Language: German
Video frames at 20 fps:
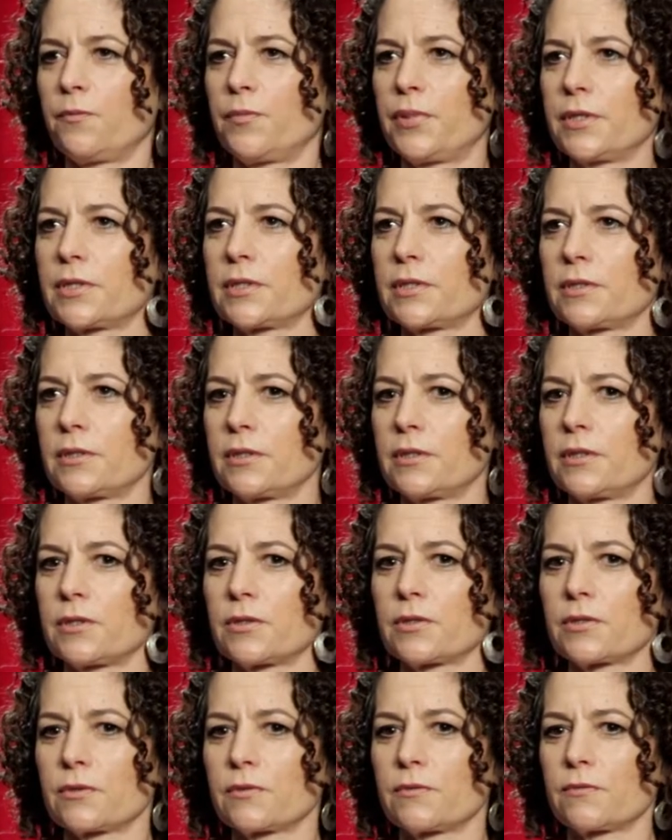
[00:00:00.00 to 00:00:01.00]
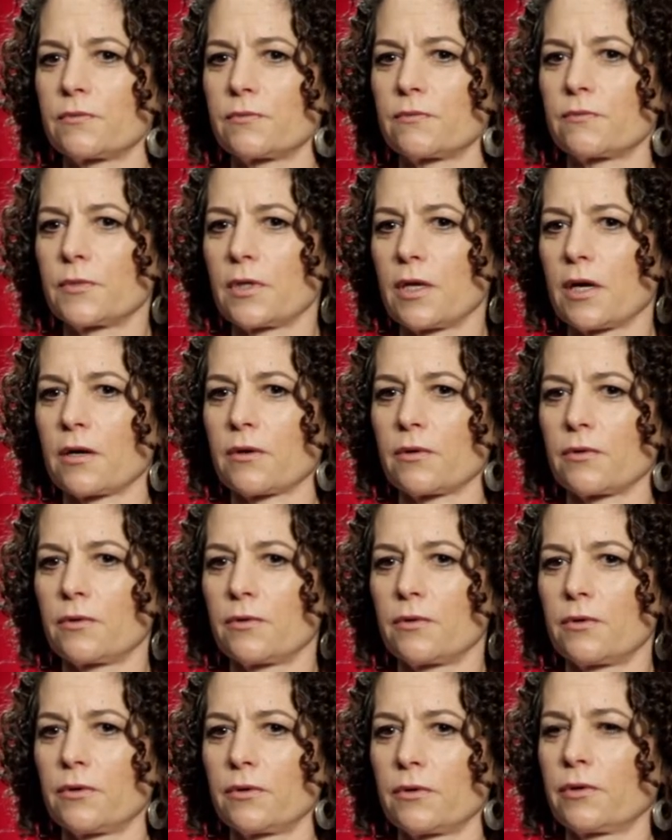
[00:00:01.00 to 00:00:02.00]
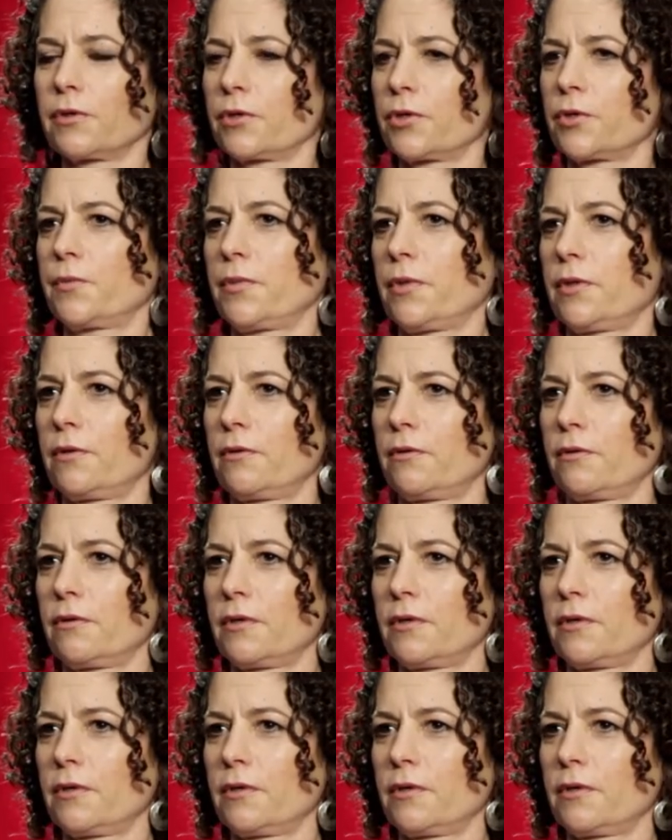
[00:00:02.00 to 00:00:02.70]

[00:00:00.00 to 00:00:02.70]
bis ich ja, hungrig bin.